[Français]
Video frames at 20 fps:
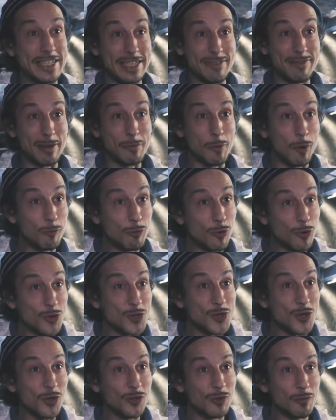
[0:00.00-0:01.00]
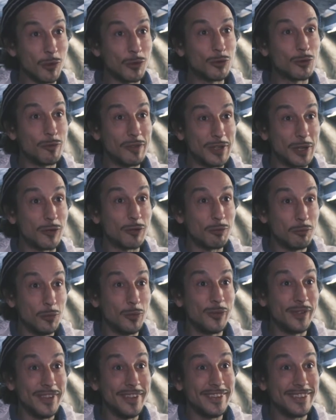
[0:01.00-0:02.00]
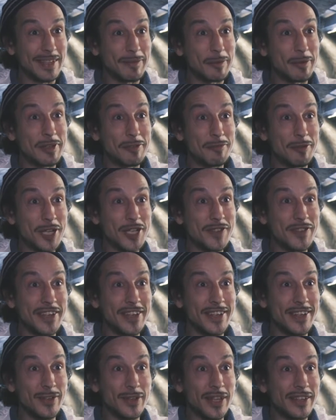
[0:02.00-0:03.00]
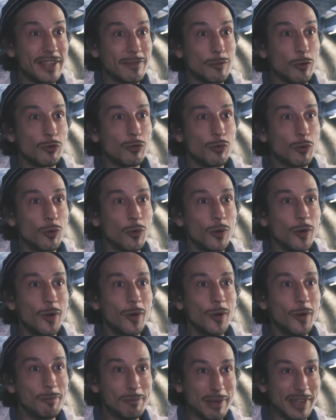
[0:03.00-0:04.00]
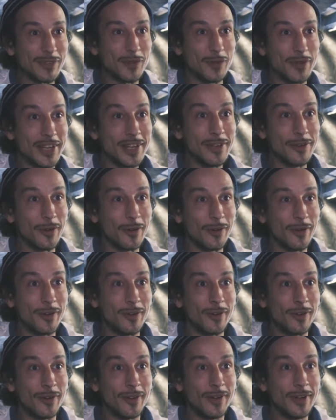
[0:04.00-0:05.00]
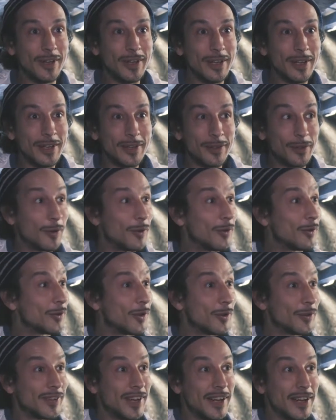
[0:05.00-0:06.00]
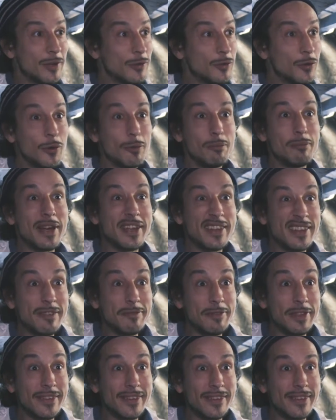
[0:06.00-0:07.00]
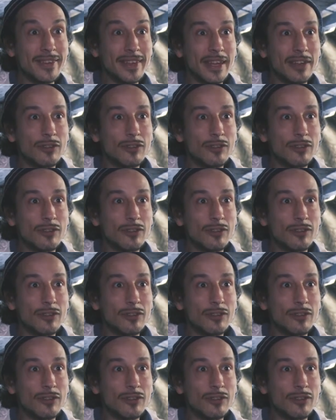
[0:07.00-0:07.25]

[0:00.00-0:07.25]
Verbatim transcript: J'ai vraiment beaucoup de chance de me retrouver dans ce musée. C'est la première fois que je fais une intervention euh, personnelle dans, un lieu magnifique qui